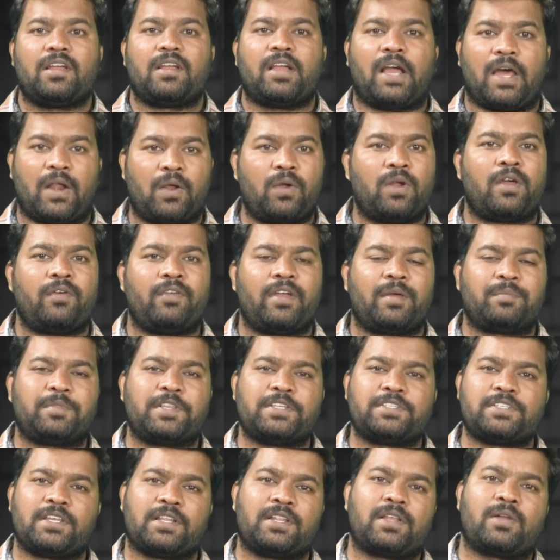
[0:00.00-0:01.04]
కరోనా
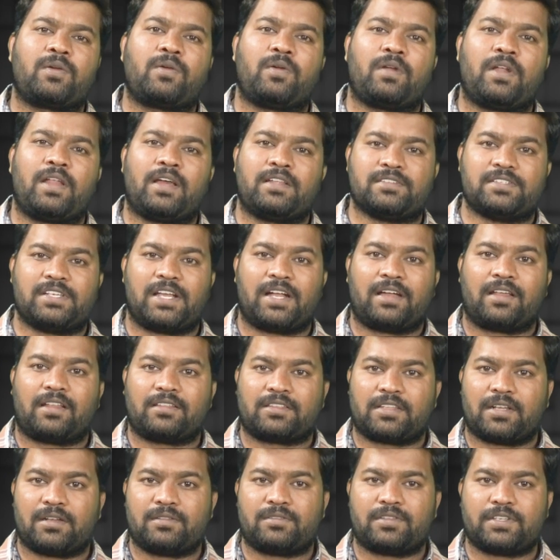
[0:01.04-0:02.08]
వ్యాప్తి చెందకుండా
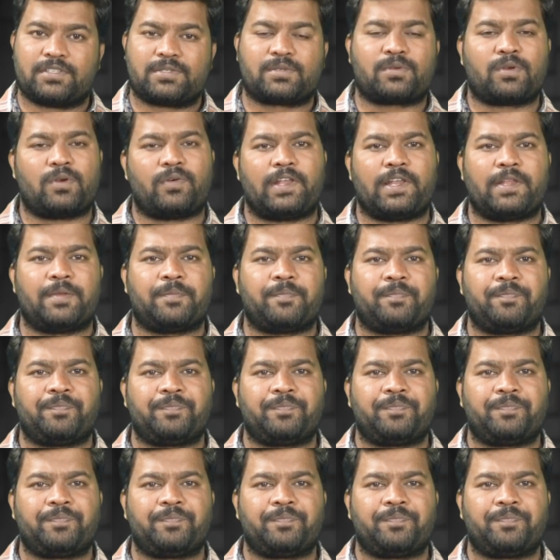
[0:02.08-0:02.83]
జాగ్రత్తలు తీసుకోవాలి